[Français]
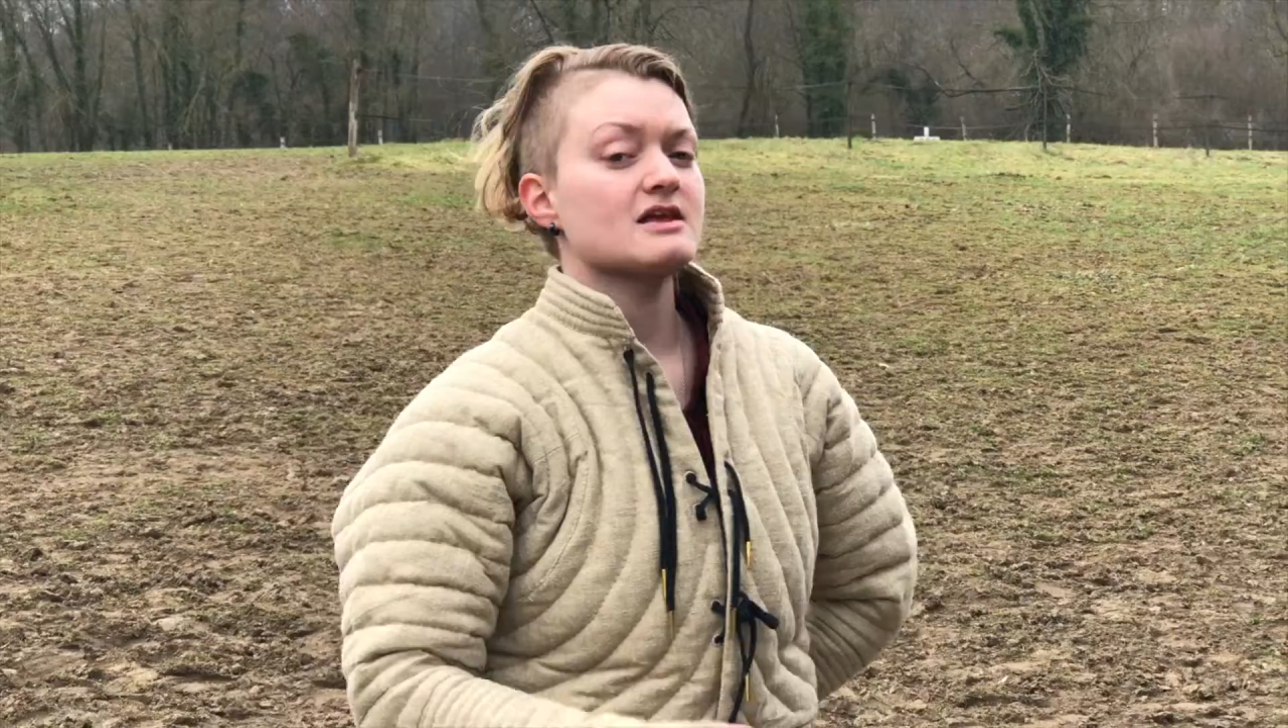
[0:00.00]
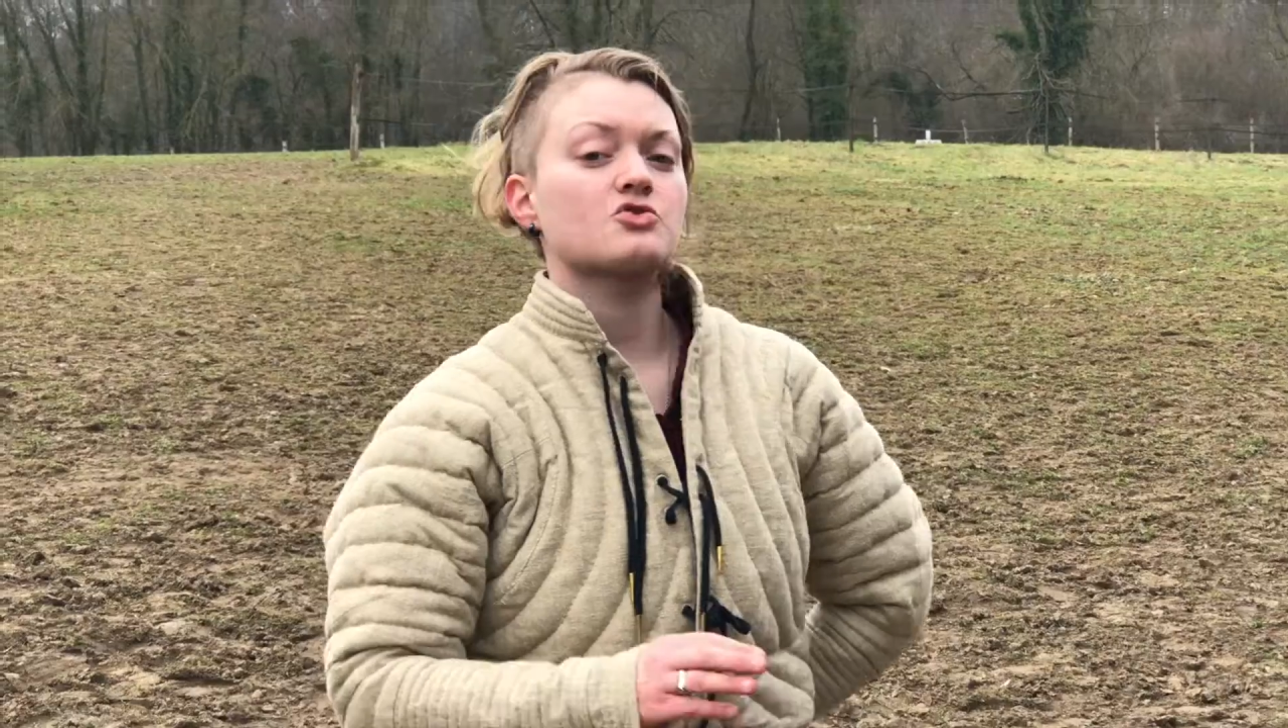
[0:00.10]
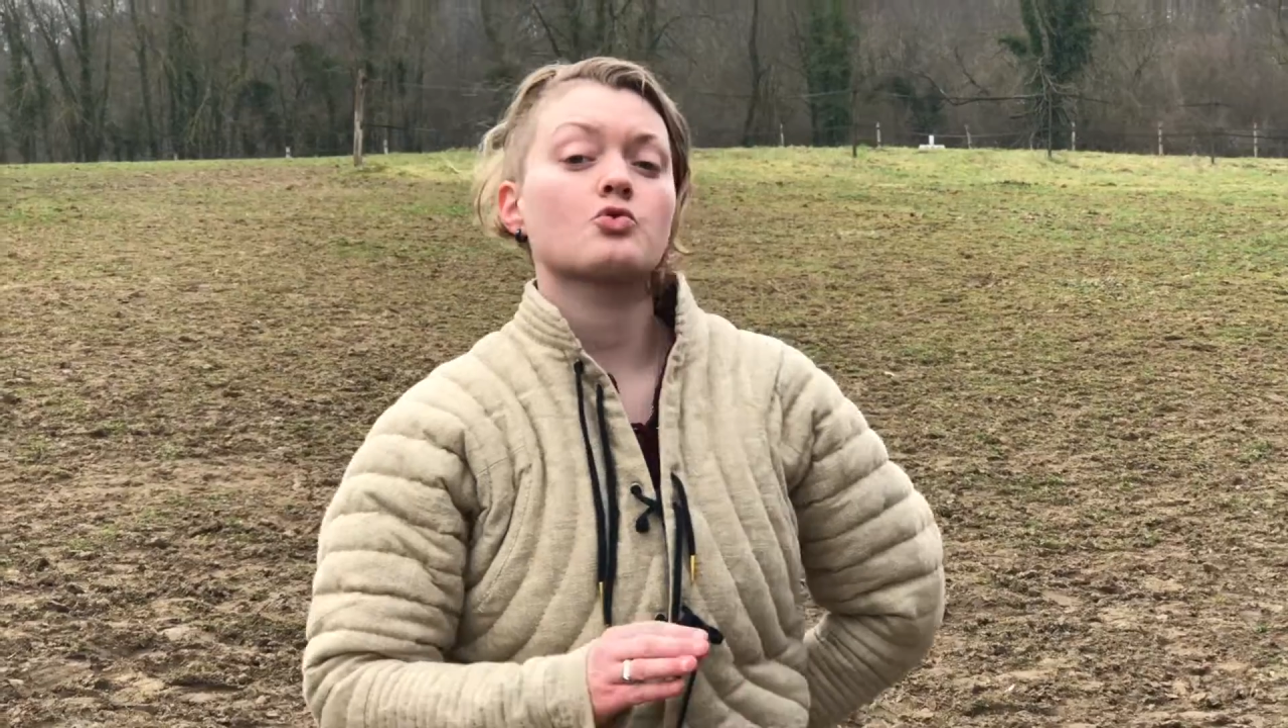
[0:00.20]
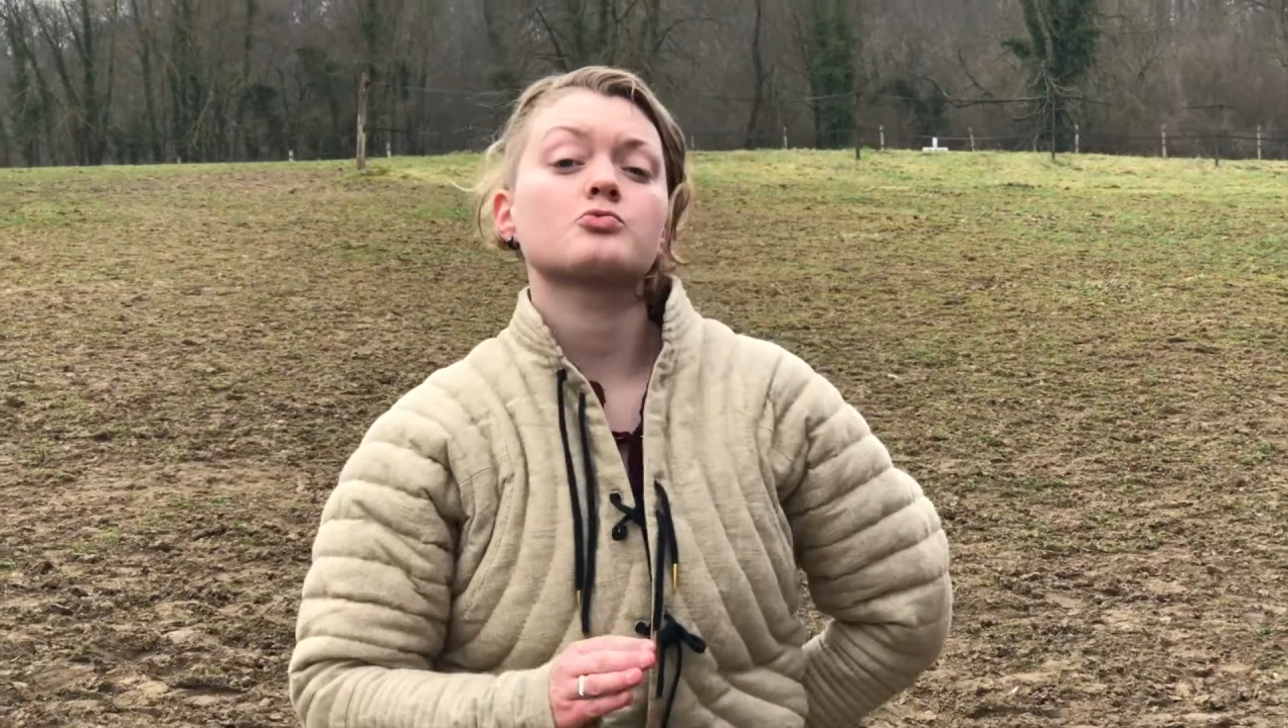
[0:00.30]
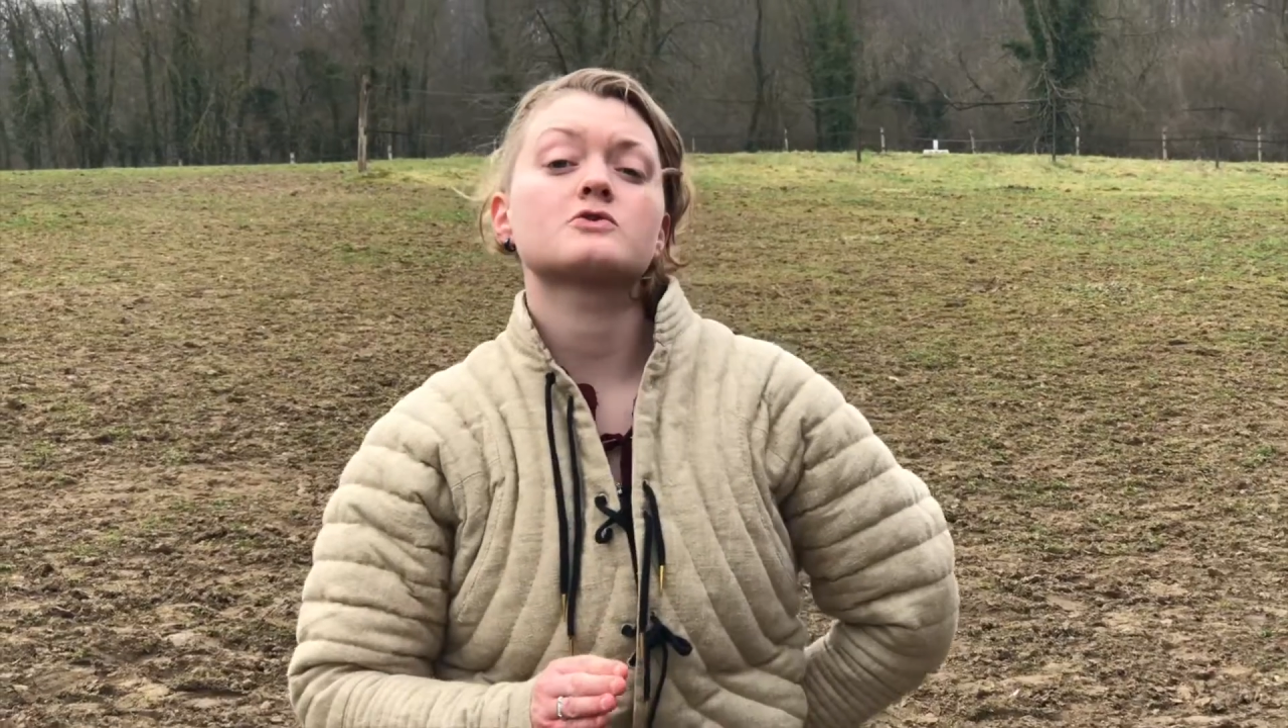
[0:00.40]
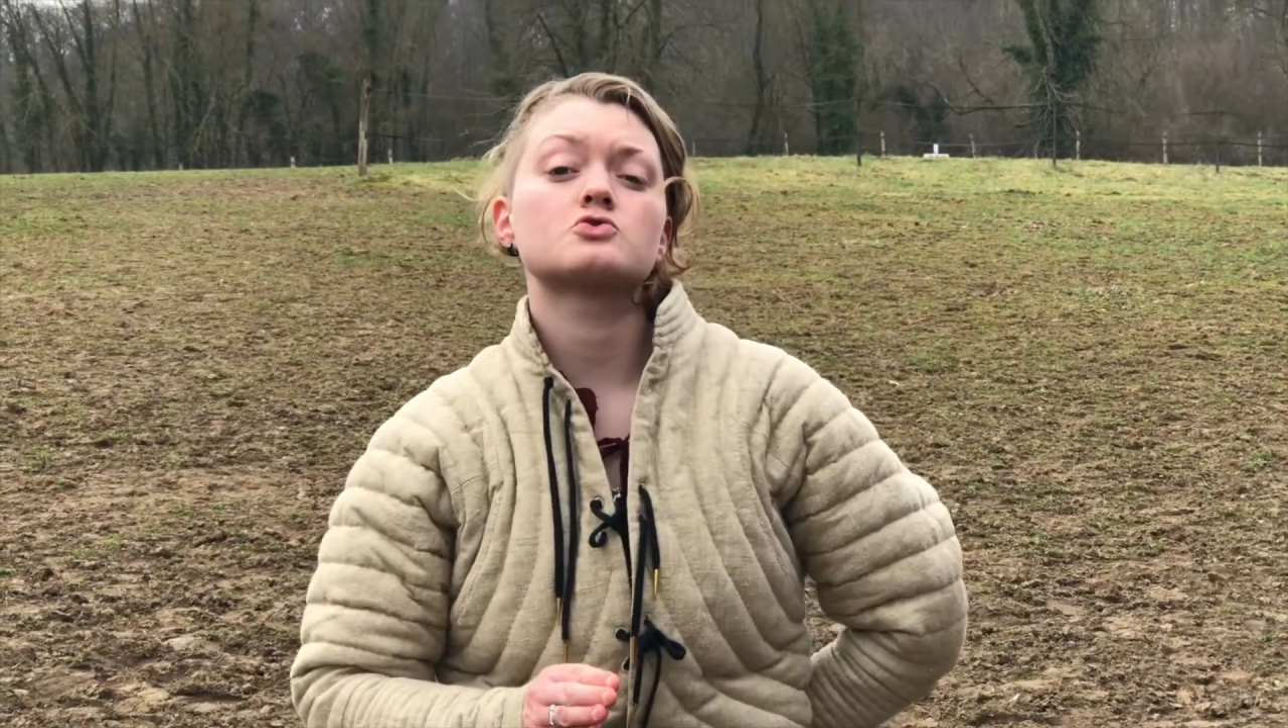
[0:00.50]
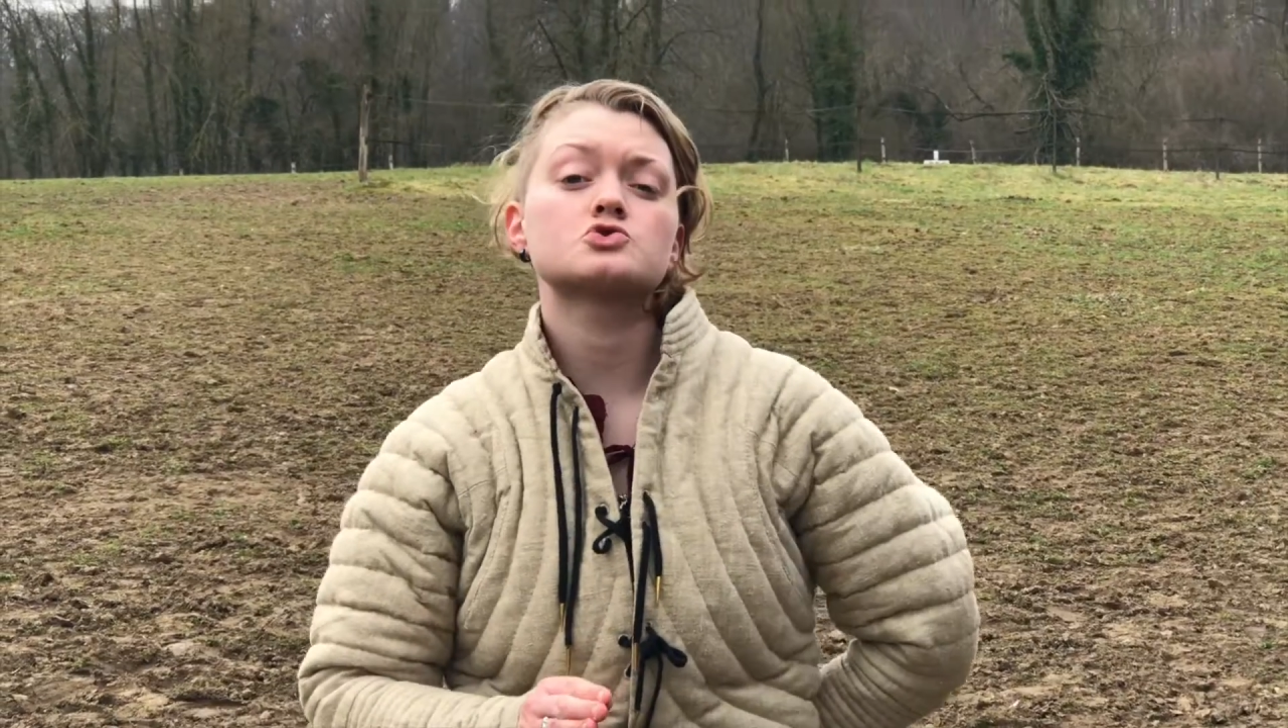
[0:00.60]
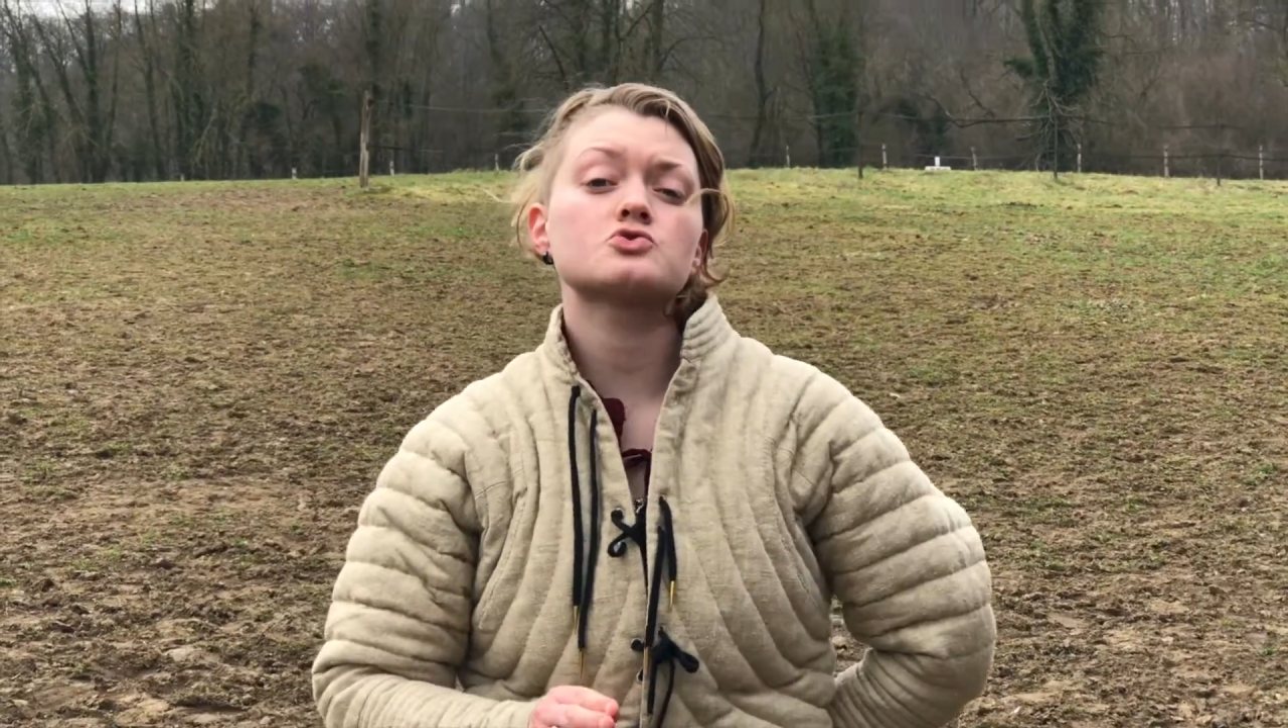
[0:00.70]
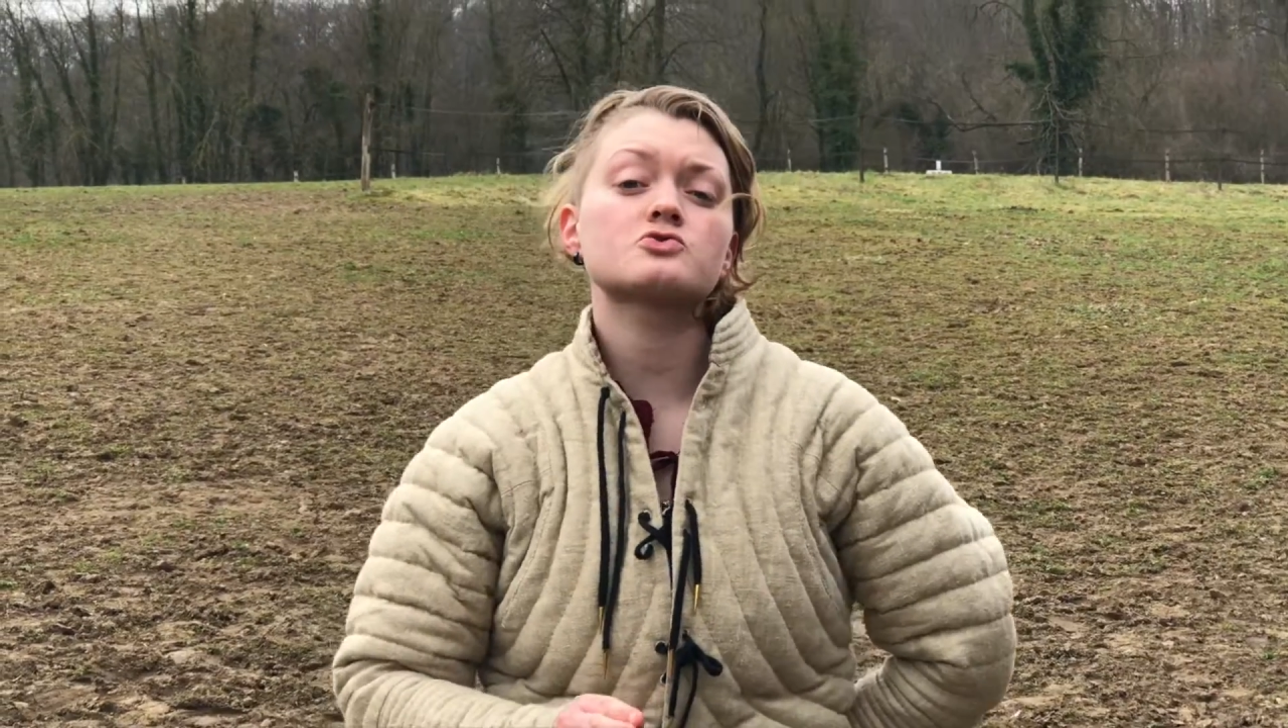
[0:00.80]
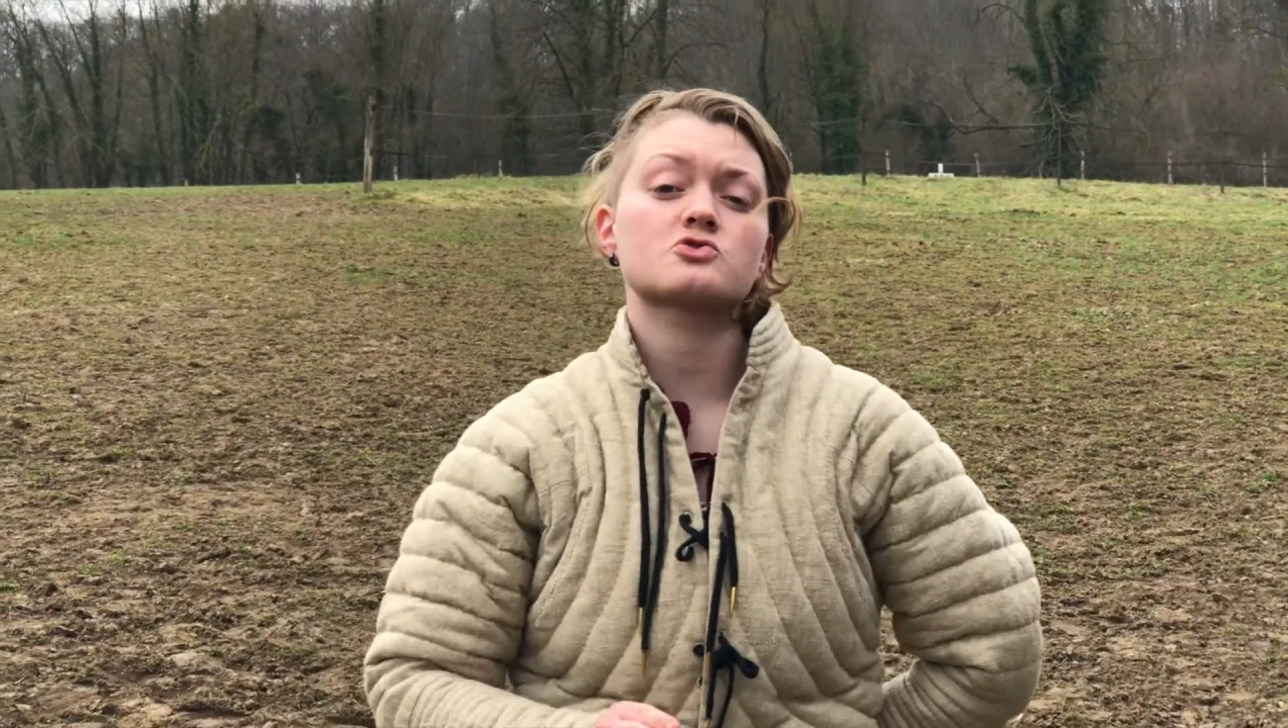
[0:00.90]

Les tournois de joutes,